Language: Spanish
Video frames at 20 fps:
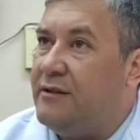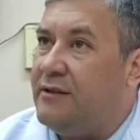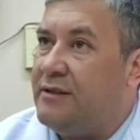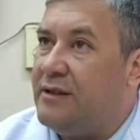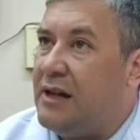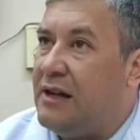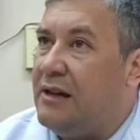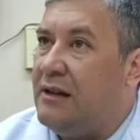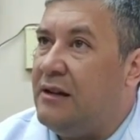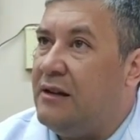en
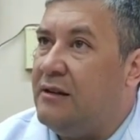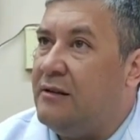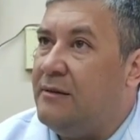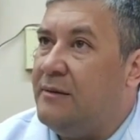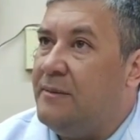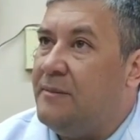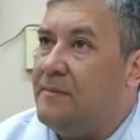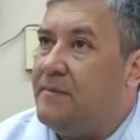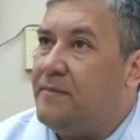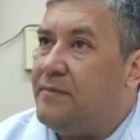sala,
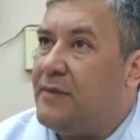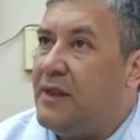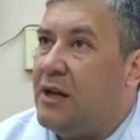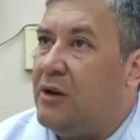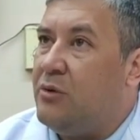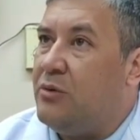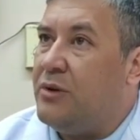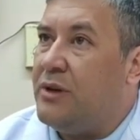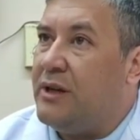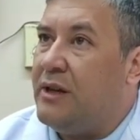
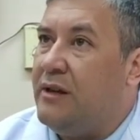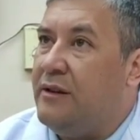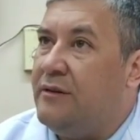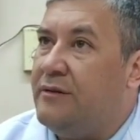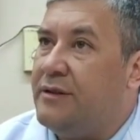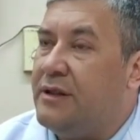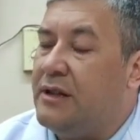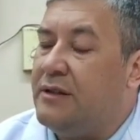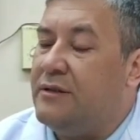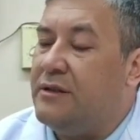la
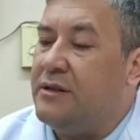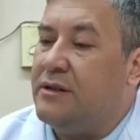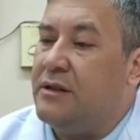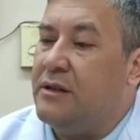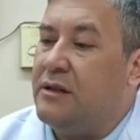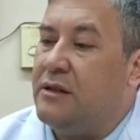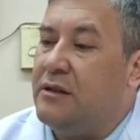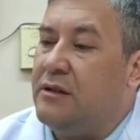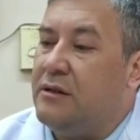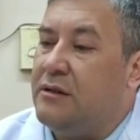urgencia, así
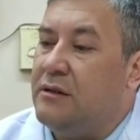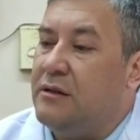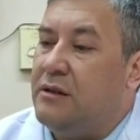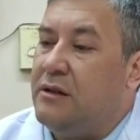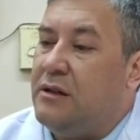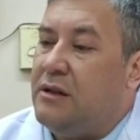que eh,